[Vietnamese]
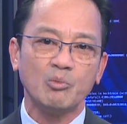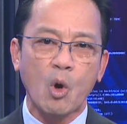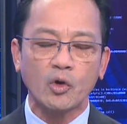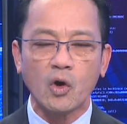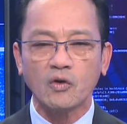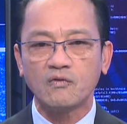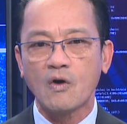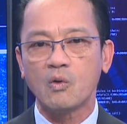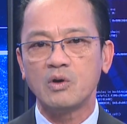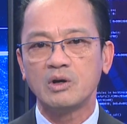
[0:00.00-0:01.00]
bộ nội
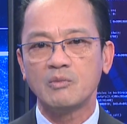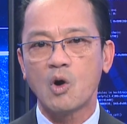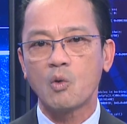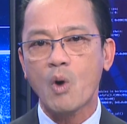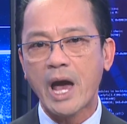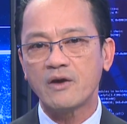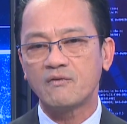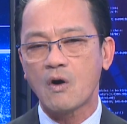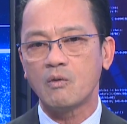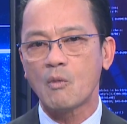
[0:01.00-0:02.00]
vụ Bộ Ngoại
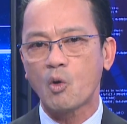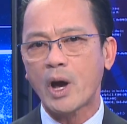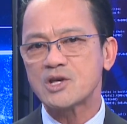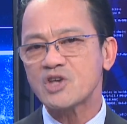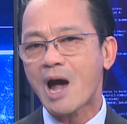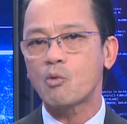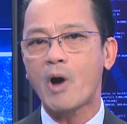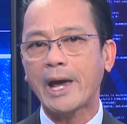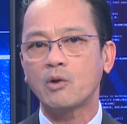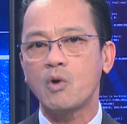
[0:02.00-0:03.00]
vụ, Bộ Ngoại giao
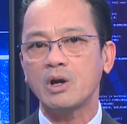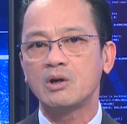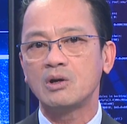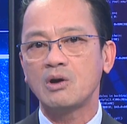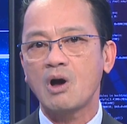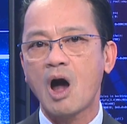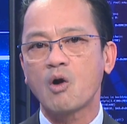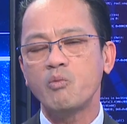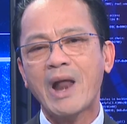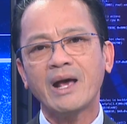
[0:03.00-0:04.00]
của Anh Quốc họ
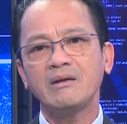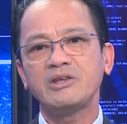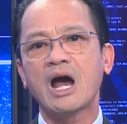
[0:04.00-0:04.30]
cũng đang